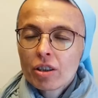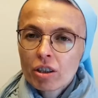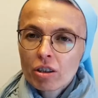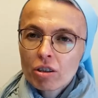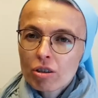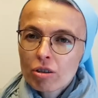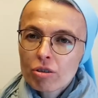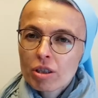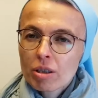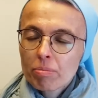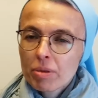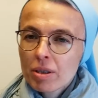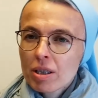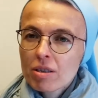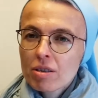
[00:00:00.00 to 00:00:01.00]
nie tylko
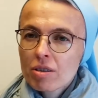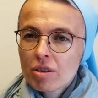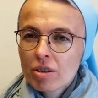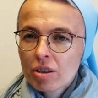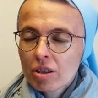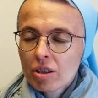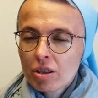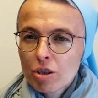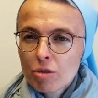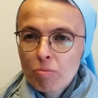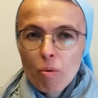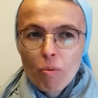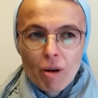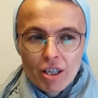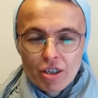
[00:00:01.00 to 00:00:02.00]
represji e,
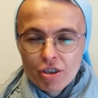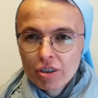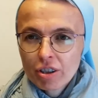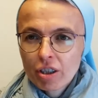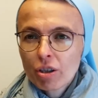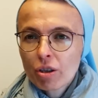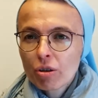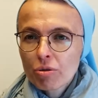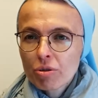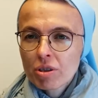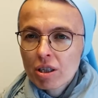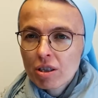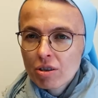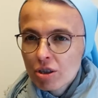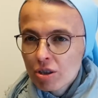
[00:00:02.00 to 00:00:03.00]
społecznych, takiego
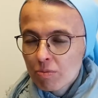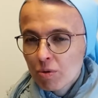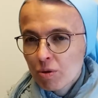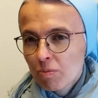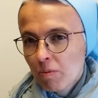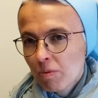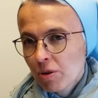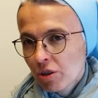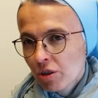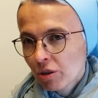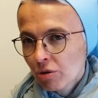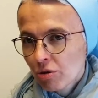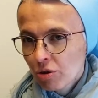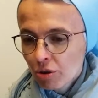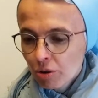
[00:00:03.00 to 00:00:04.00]
ostracyzmu
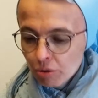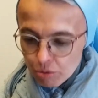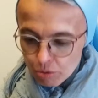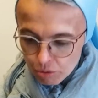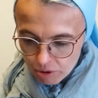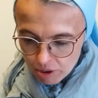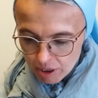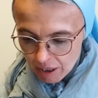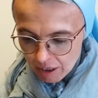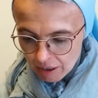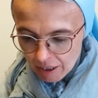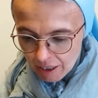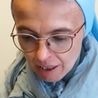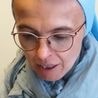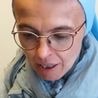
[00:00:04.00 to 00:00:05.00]
społecznego, czyli
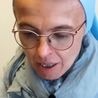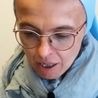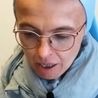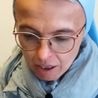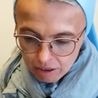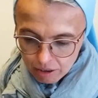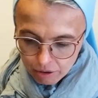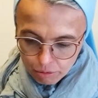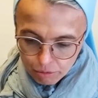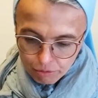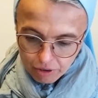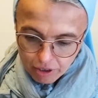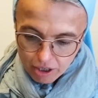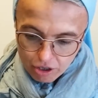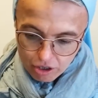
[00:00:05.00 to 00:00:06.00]
odrzucenia, ale
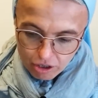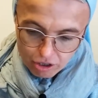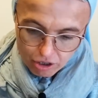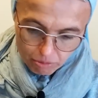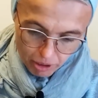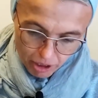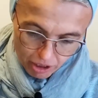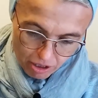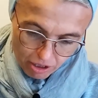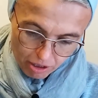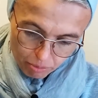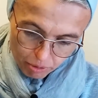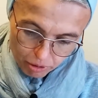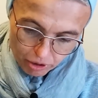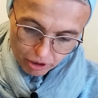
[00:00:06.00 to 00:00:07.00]
również Rzymianie
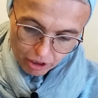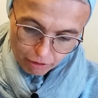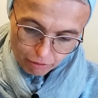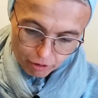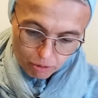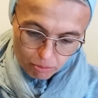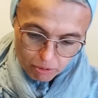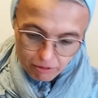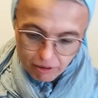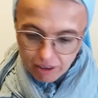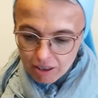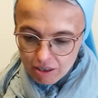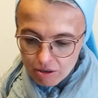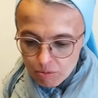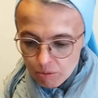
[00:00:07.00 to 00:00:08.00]
zabronili
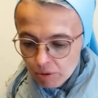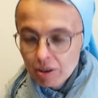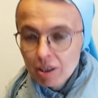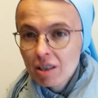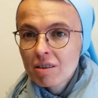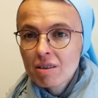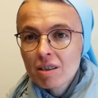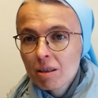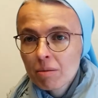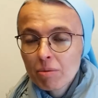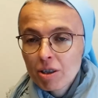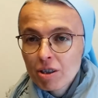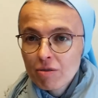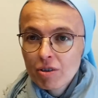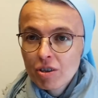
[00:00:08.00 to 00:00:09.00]
wydobywania złota i
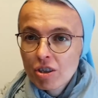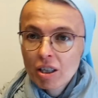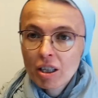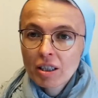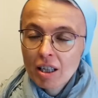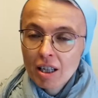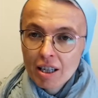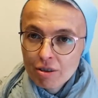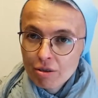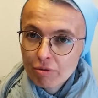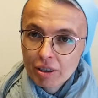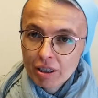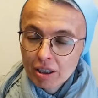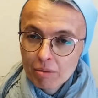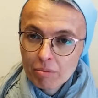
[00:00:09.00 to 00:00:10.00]
srebra z wycinania
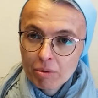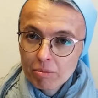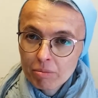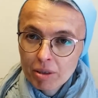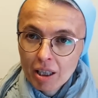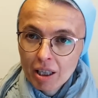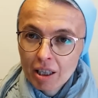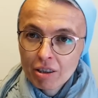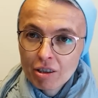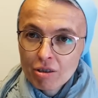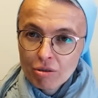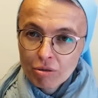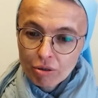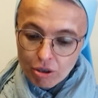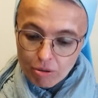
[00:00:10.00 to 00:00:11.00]
lasów na tamtym terenie.
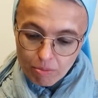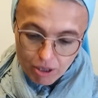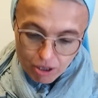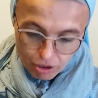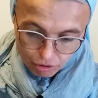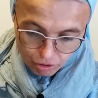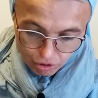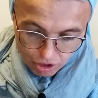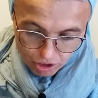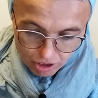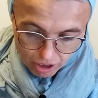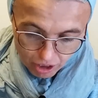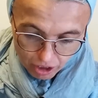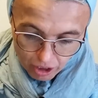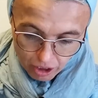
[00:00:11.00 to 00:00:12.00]
Stąd też
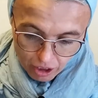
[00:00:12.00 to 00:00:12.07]
Macedończycy